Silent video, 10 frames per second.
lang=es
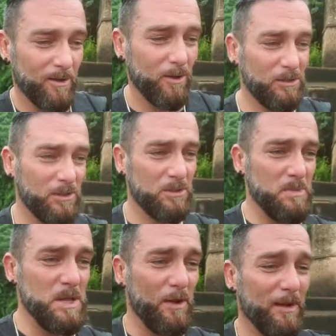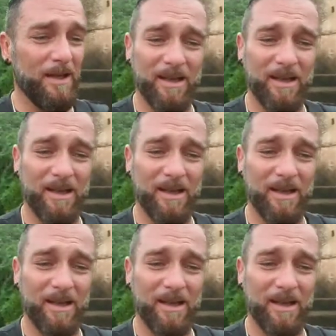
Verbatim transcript: ¡Oh Dios mío!